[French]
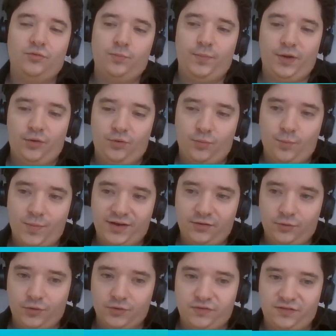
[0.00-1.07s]
dans une période de
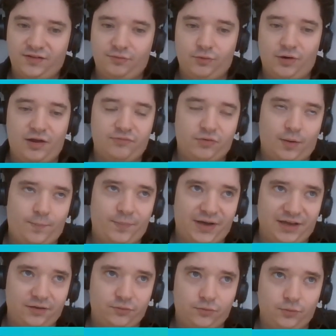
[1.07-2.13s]
maintenance qui sont à la fois
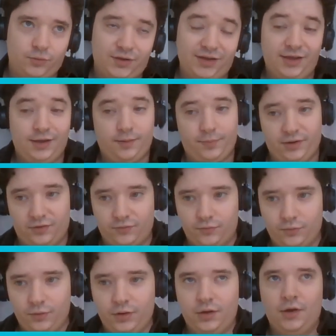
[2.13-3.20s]
prévues et
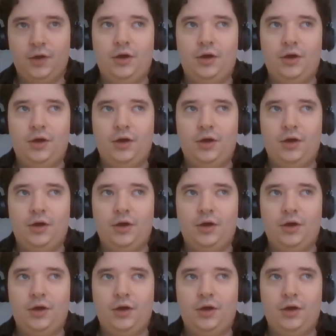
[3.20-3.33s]
imprévues.